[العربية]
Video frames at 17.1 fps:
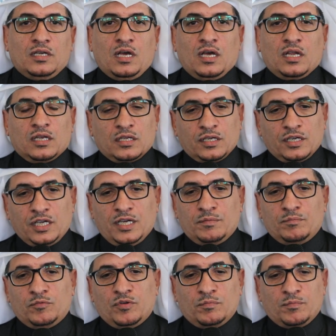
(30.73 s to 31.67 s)

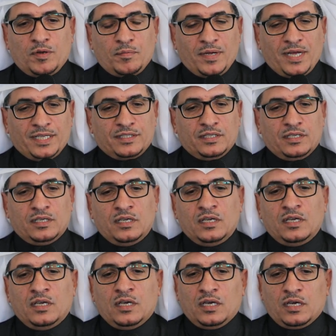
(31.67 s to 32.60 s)
القيم والمبادئ
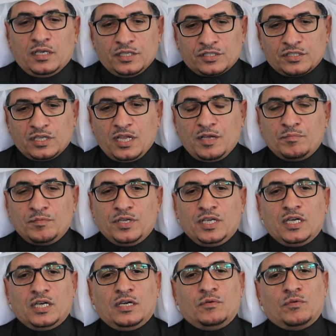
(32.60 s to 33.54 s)

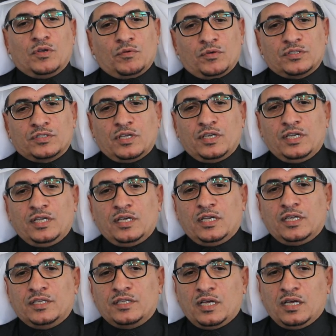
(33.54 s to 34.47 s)
الإسلامية والوطنية
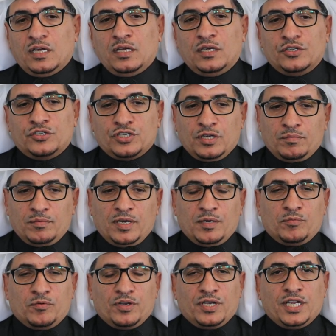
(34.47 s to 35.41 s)
لدى
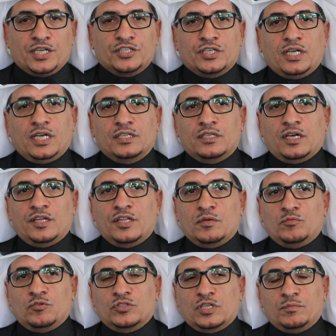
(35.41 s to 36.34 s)
الشباب والنشئ يأتي هذا
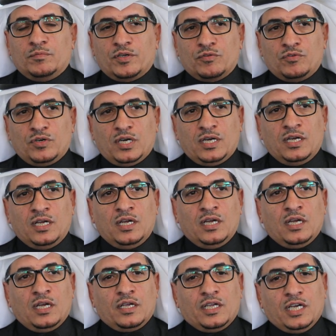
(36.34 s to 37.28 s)
المؤتمر
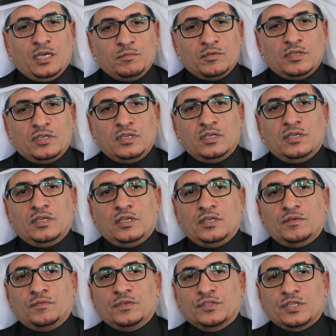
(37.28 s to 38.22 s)
ويحمل
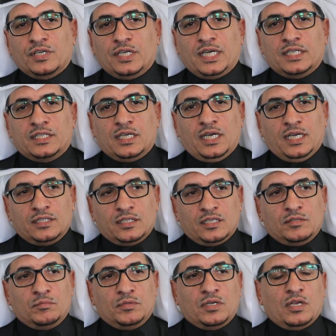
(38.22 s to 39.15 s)
آه، في طياته
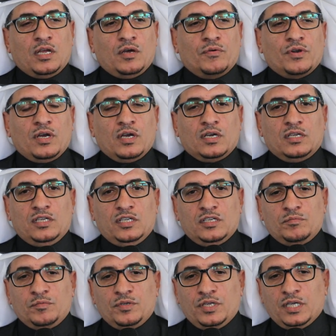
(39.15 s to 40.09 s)
عدد من الأوراق
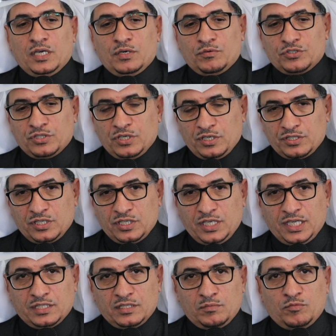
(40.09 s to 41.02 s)
العلمية
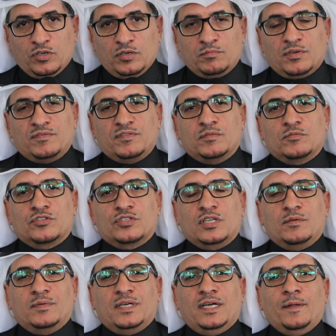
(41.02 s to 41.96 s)
والشخصيات المهمة في
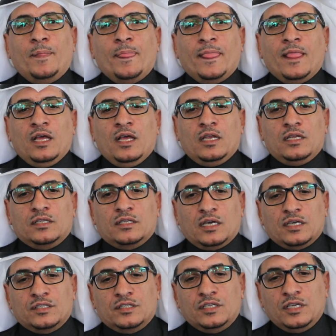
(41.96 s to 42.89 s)
المجتمع
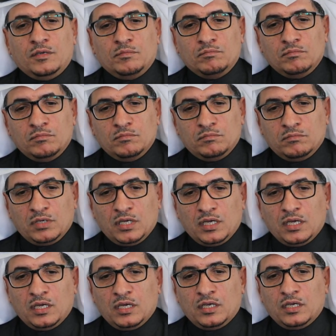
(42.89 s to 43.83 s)
لتقديم
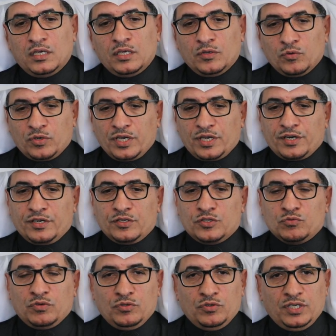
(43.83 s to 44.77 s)
ما آه،
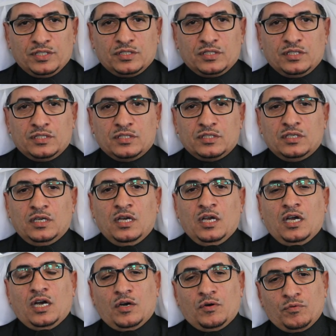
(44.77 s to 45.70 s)
يكرس ويعزز
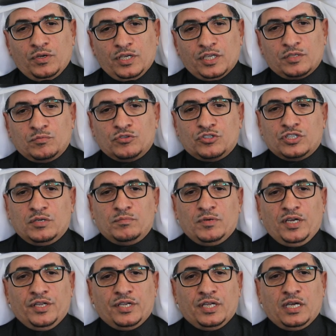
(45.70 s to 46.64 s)
هوية
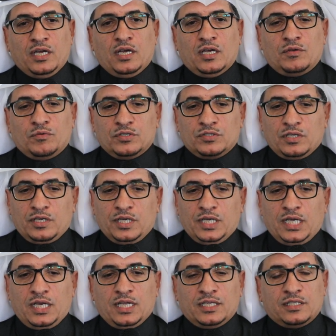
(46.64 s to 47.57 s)
مجتمعنا
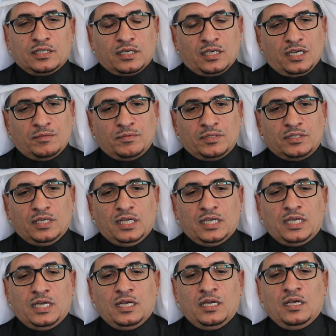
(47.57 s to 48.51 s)
الوطنية التي قامت
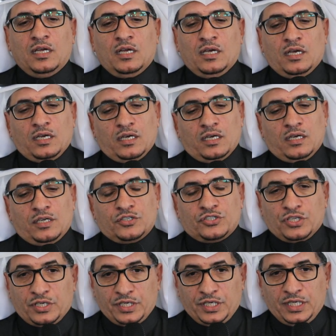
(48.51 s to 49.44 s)
على آه،
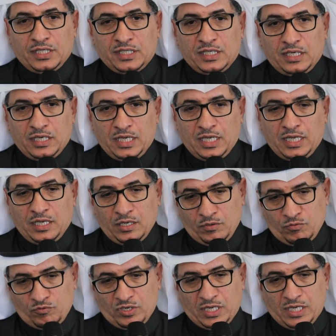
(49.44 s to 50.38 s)
شريعة الله
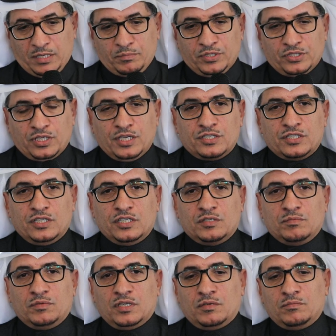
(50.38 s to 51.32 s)

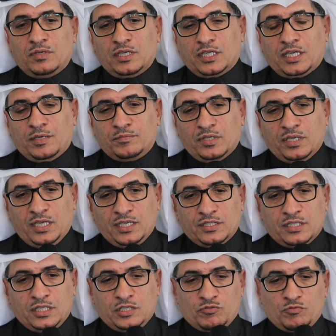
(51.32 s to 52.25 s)
وبتأسيس من الملك عبد
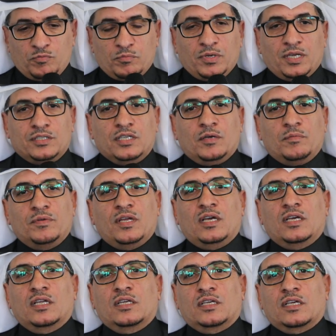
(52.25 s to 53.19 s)
العزيز ومن بعد
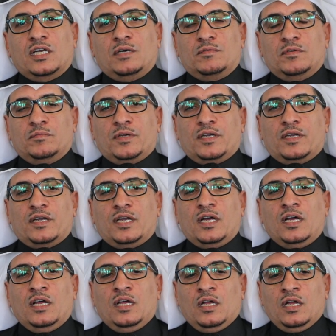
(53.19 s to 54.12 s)
أبنائه الكرام البررة